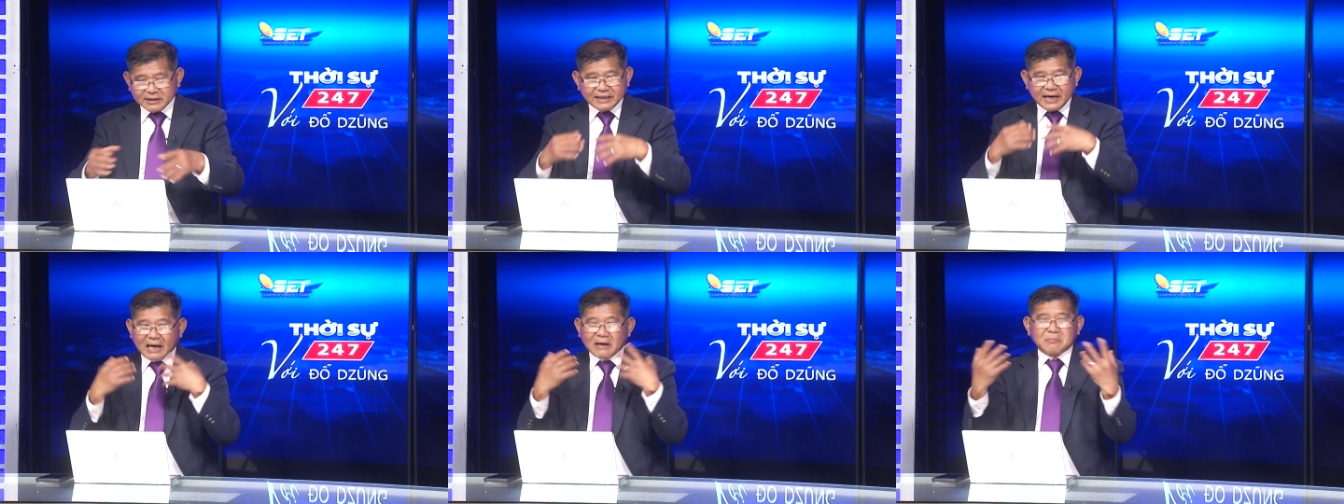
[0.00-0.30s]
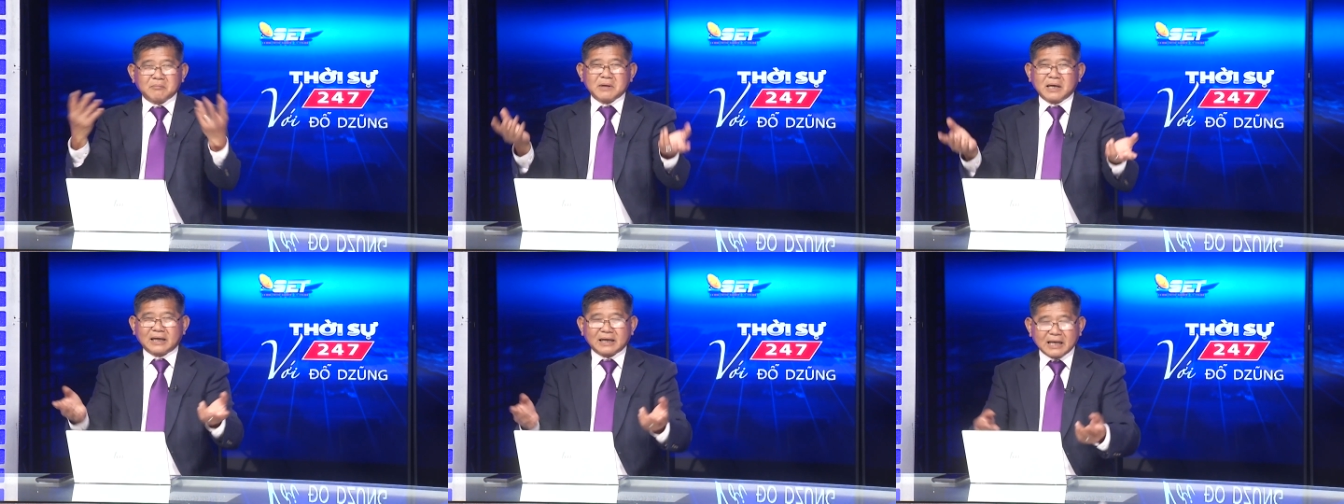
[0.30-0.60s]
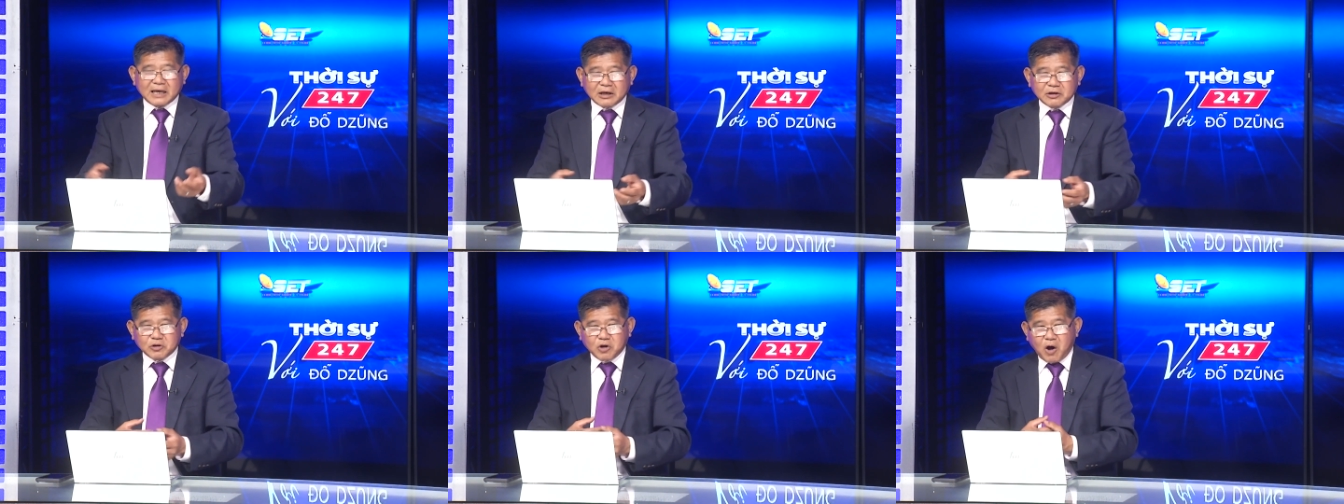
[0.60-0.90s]
Đặc biệt
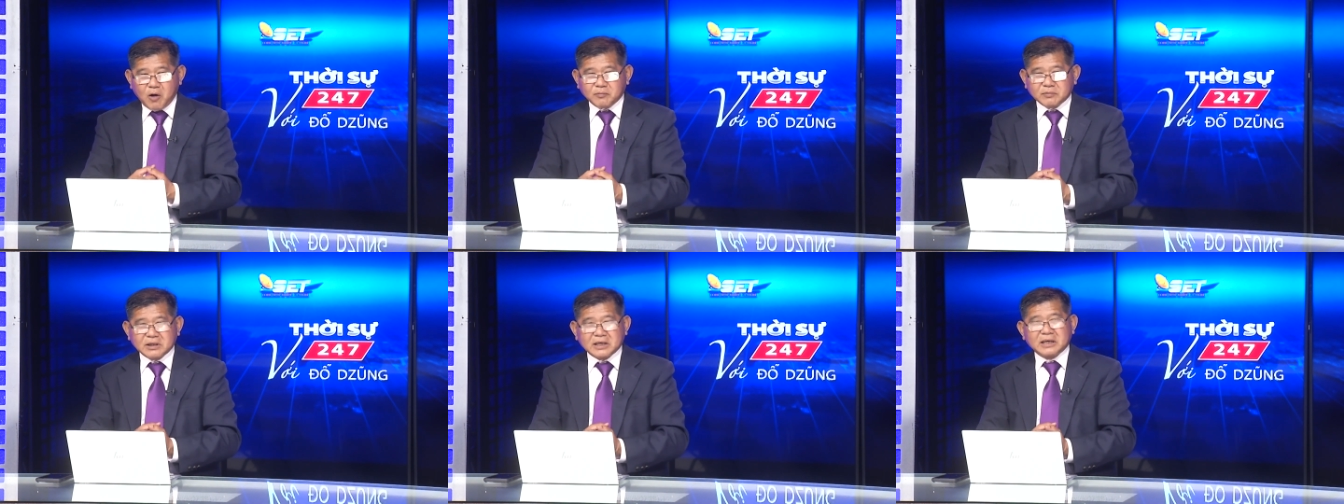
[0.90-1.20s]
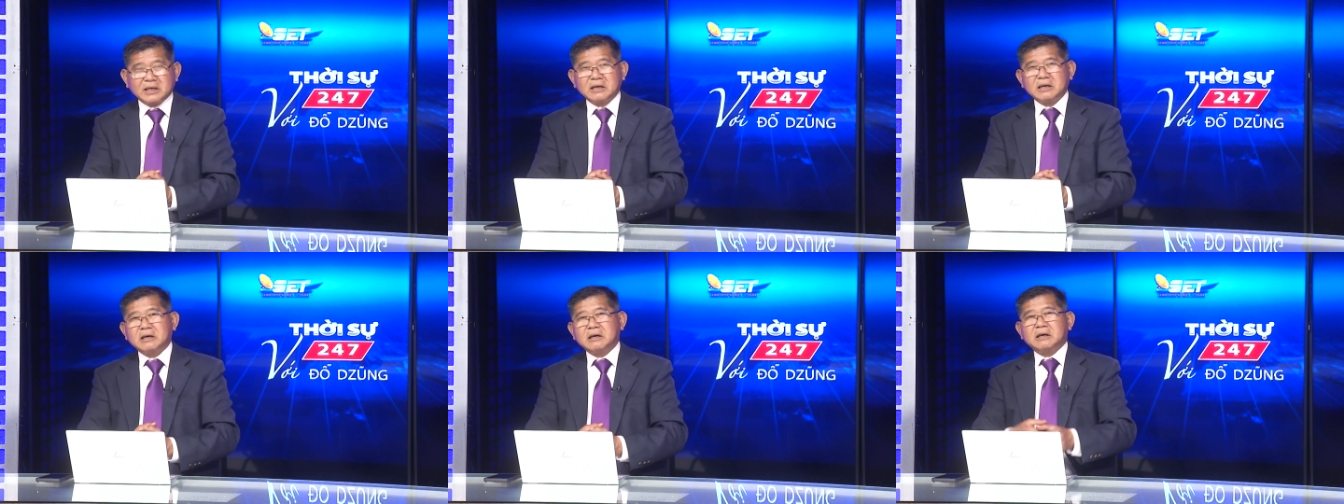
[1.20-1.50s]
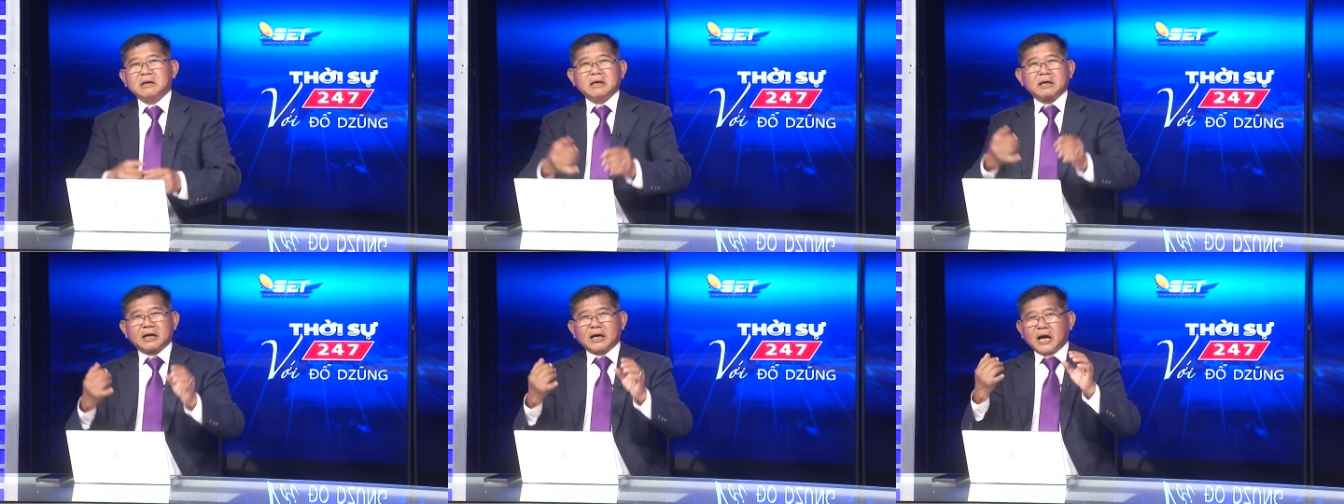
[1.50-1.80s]
là cái nhóm gì,
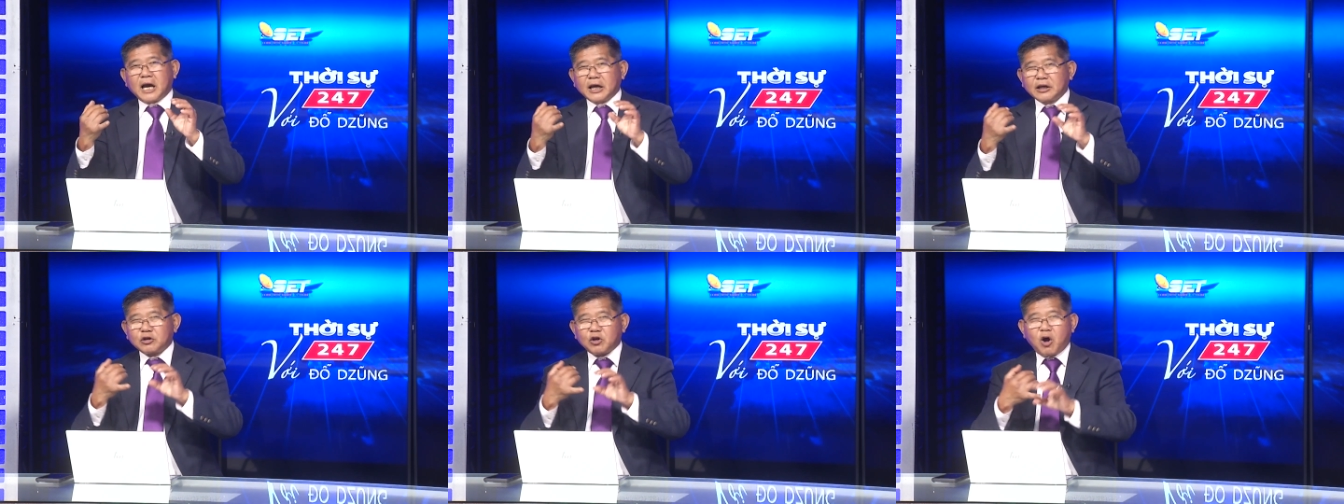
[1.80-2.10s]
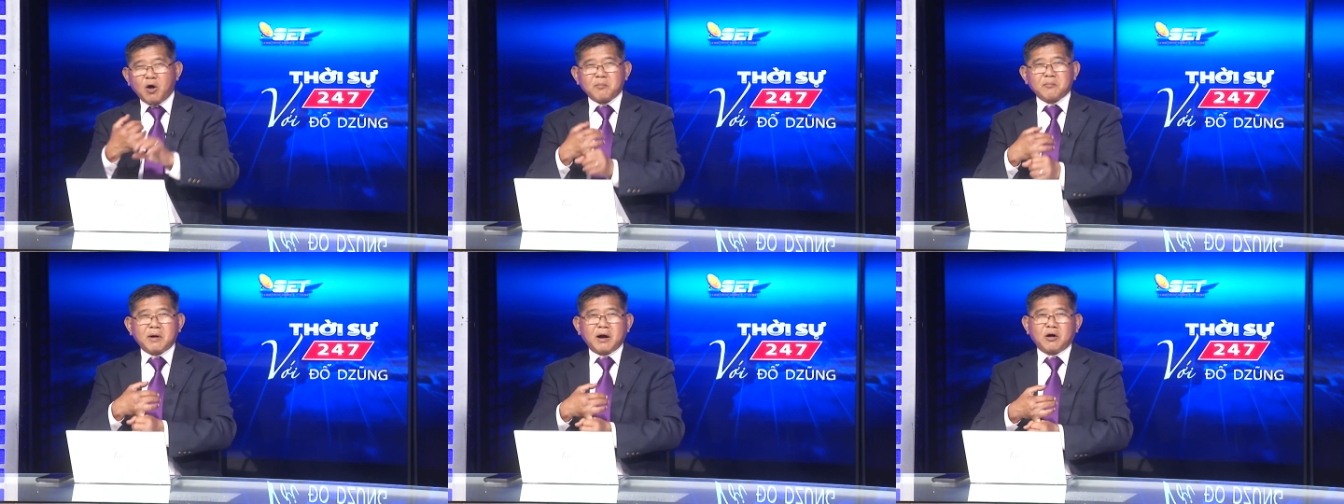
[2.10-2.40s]
cái nhóm